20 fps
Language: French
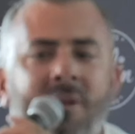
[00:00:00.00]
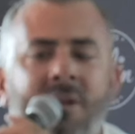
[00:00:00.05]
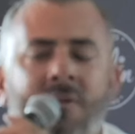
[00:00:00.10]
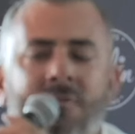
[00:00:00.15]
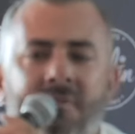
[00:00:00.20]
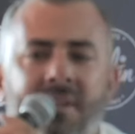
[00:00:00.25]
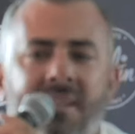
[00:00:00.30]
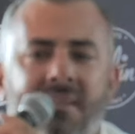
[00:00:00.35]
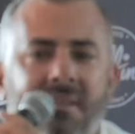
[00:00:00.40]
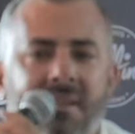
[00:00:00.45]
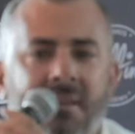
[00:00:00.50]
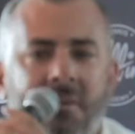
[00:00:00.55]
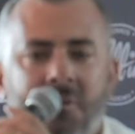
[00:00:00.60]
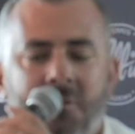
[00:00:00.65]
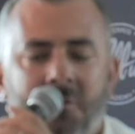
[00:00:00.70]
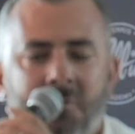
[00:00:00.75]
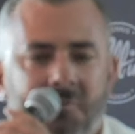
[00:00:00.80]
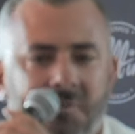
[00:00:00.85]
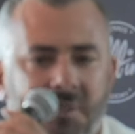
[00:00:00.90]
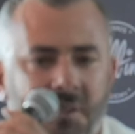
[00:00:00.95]
mais en fait,
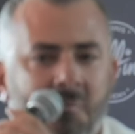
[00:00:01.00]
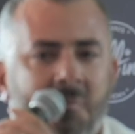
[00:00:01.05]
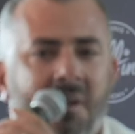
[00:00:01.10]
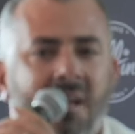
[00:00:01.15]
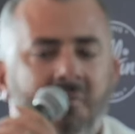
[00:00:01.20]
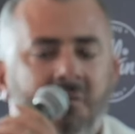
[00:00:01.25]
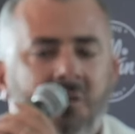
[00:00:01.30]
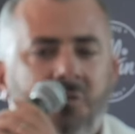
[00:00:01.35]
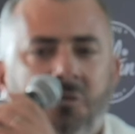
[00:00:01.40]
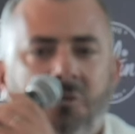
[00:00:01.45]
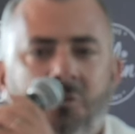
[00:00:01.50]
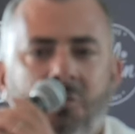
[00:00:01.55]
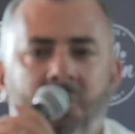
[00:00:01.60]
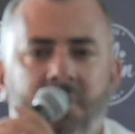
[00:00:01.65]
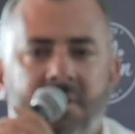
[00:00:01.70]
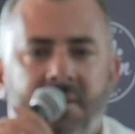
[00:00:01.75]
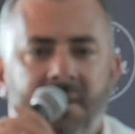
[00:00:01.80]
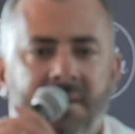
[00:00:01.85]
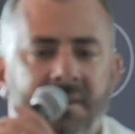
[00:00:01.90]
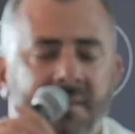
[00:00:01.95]
euh, c'est une belle
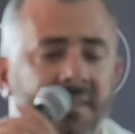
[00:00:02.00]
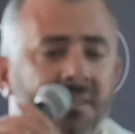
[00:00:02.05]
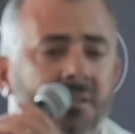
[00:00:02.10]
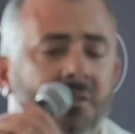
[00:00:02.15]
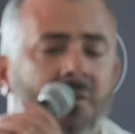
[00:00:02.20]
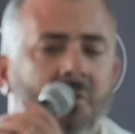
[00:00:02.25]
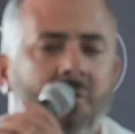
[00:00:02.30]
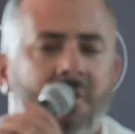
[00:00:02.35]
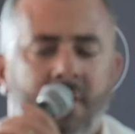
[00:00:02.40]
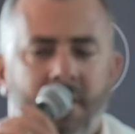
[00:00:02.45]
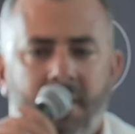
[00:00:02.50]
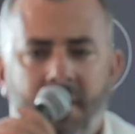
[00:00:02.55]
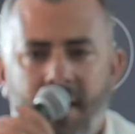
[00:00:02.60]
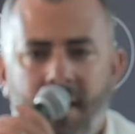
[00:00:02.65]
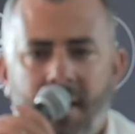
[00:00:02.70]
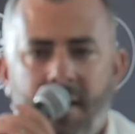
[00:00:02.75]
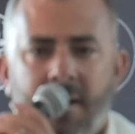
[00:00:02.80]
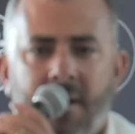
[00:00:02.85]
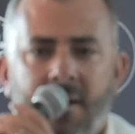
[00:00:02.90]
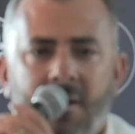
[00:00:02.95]
aventure, c'est dix ans,
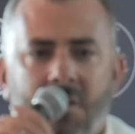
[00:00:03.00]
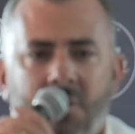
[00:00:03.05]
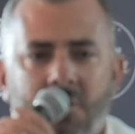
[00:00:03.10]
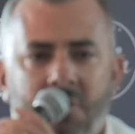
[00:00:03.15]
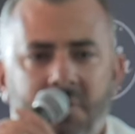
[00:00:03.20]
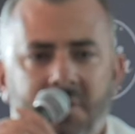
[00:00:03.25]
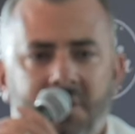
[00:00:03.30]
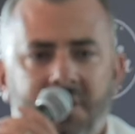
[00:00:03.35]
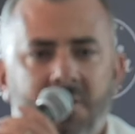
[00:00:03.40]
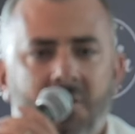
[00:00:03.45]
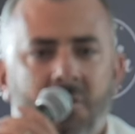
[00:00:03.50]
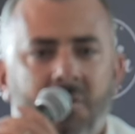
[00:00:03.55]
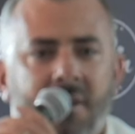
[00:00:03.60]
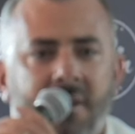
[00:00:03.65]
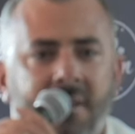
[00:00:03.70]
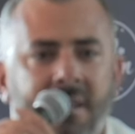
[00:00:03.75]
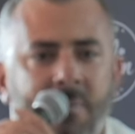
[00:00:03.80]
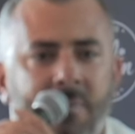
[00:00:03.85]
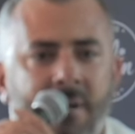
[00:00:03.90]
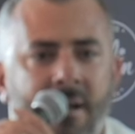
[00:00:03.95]
euh, 10 ans
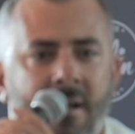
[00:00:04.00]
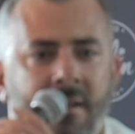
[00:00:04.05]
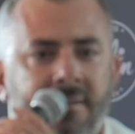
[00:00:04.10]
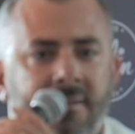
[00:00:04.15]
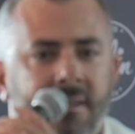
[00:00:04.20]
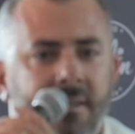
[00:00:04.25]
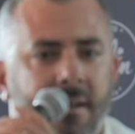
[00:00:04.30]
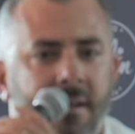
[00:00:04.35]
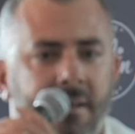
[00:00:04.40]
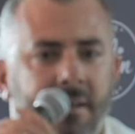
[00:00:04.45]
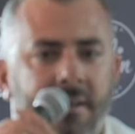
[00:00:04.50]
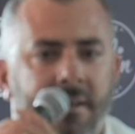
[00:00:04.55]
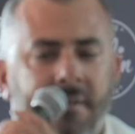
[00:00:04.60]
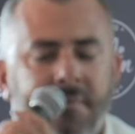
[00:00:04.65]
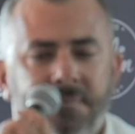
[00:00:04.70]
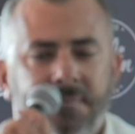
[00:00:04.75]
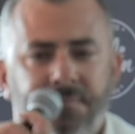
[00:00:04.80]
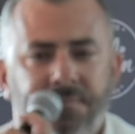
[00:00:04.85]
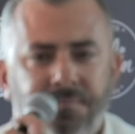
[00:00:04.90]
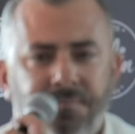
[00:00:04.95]
d'un départ assez dingue.
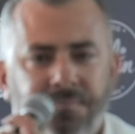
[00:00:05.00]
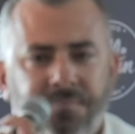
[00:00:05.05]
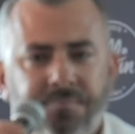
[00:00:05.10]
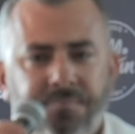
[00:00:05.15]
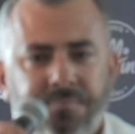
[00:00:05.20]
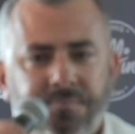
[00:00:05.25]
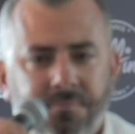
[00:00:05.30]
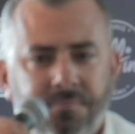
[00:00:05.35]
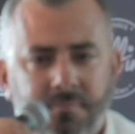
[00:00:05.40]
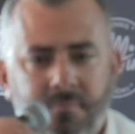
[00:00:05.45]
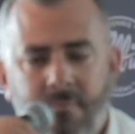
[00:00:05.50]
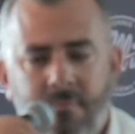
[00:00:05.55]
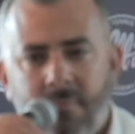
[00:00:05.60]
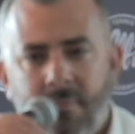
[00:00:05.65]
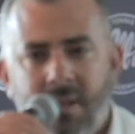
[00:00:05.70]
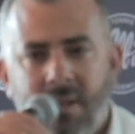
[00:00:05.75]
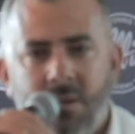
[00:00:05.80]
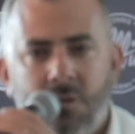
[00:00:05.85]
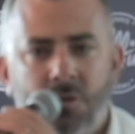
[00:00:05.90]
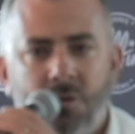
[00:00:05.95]

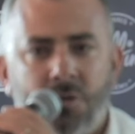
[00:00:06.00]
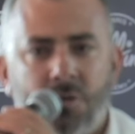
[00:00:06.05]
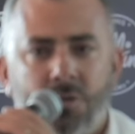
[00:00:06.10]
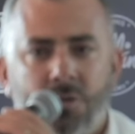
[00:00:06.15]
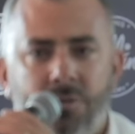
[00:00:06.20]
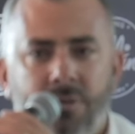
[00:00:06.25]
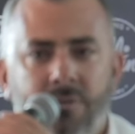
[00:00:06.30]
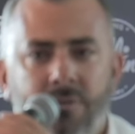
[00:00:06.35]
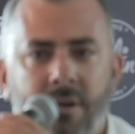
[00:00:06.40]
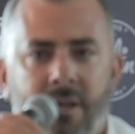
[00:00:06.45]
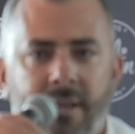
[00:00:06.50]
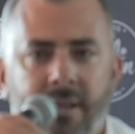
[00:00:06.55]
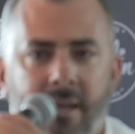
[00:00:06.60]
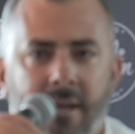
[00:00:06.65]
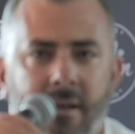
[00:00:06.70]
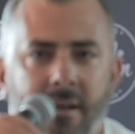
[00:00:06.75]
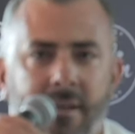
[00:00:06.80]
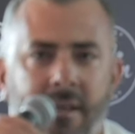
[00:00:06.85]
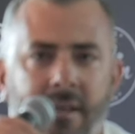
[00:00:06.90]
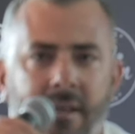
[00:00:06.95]
Et aujourd'hui, voilà,
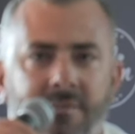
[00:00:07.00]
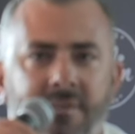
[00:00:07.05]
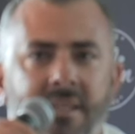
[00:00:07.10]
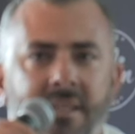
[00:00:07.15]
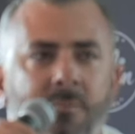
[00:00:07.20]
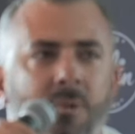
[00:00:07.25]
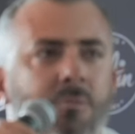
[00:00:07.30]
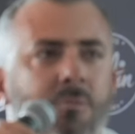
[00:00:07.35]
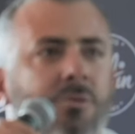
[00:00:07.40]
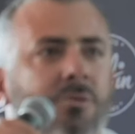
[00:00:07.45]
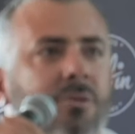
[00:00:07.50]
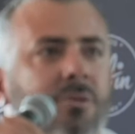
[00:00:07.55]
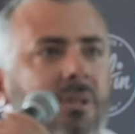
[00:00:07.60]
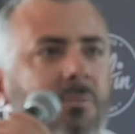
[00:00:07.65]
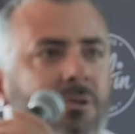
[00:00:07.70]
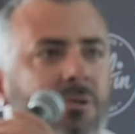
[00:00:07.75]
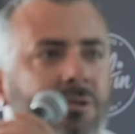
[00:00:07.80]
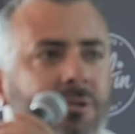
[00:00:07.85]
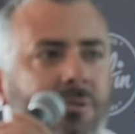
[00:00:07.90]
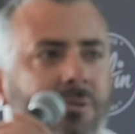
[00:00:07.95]
il y, a évidemment beaucoup
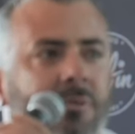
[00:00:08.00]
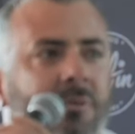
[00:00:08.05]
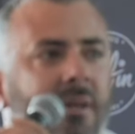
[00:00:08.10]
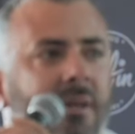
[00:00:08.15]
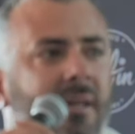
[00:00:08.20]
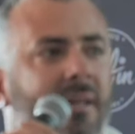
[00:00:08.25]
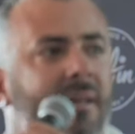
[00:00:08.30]
d'émotions.